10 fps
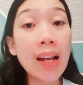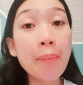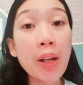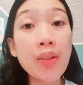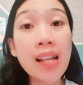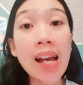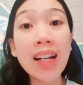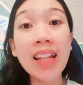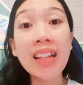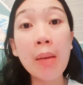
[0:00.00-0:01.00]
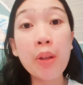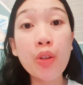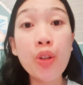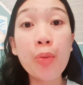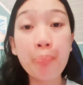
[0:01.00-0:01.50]
Pero sa akin, gamit ko
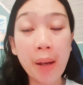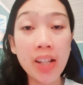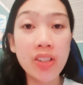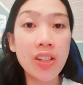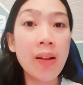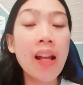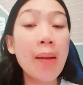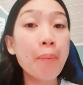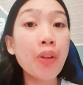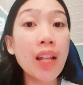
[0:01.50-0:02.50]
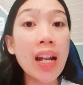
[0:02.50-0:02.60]
yung page. Punta lang